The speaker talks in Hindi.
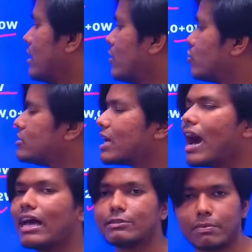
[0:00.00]
कुछ
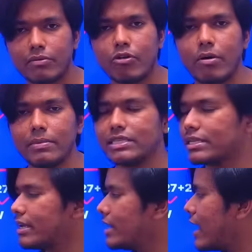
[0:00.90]
खास परफॉर्मेंस
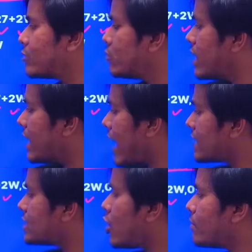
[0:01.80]
नहीं रहा है तो ये कैसा
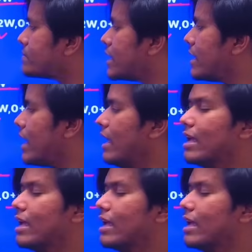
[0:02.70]
ऐसा ऑप्शन है